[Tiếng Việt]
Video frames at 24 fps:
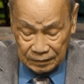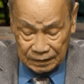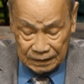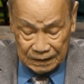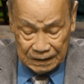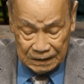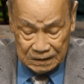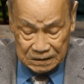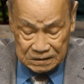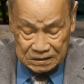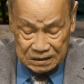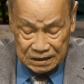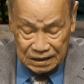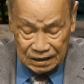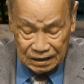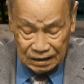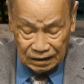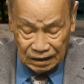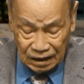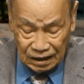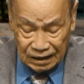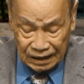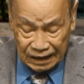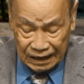Chỉ riêng
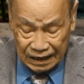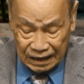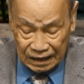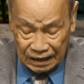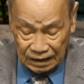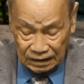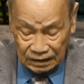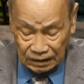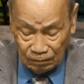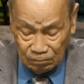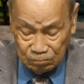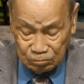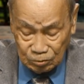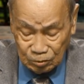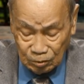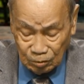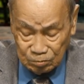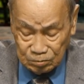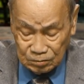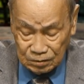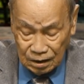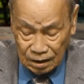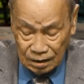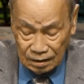ngân hàng thông
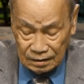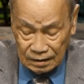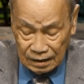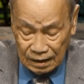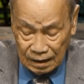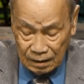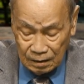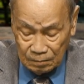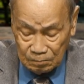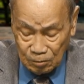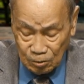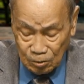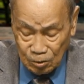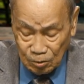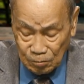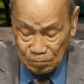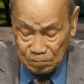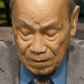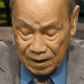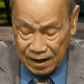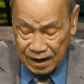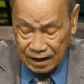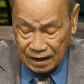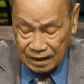dụng nhất là
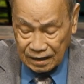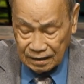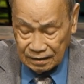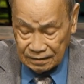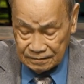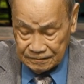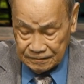Monopeng,